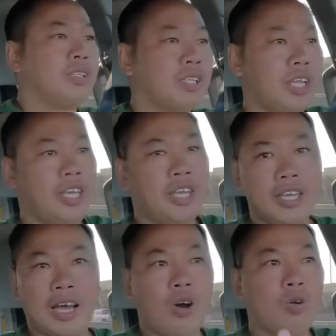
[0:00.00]
thì cái
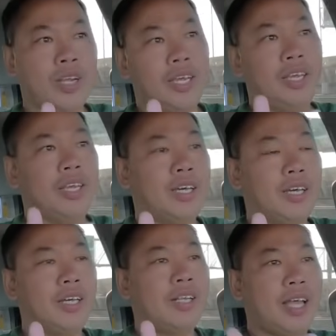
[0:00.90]
cầu này
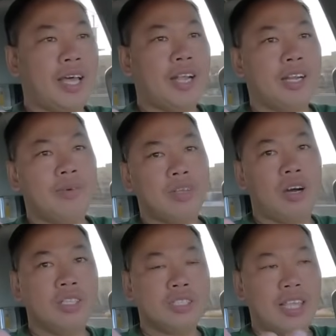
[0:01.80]
à, là nó
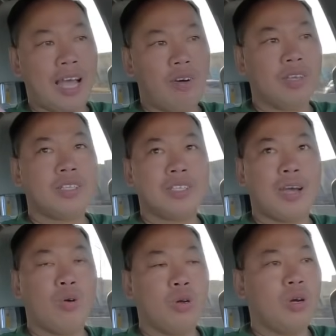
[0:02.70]
có sau cái
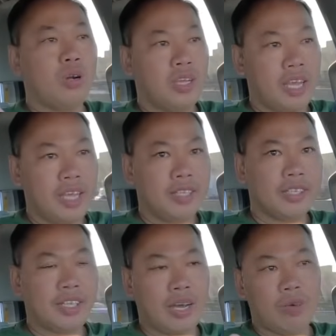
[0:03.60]
cầu của Golden Gate
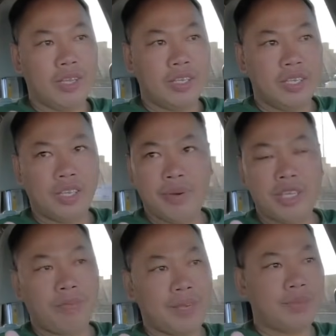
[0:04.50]
cái cầu này hình như có mấy
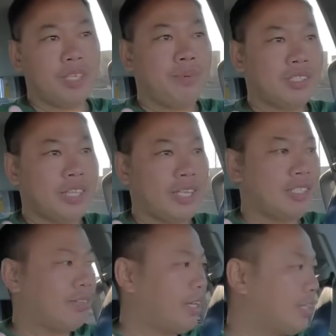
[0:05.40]
chục năm thôi mới xây
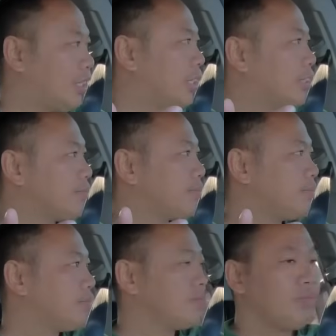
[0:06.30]
sau này thôi à
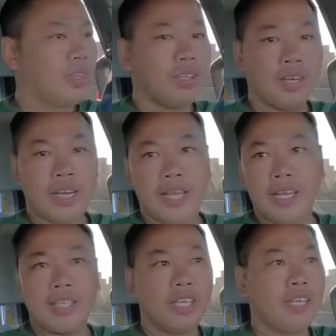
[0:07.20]
còn đây
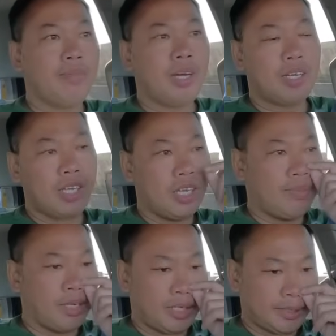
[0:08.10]
là những cái
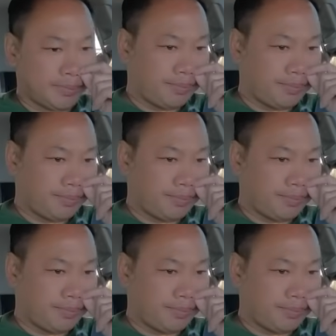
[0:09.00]
banner mà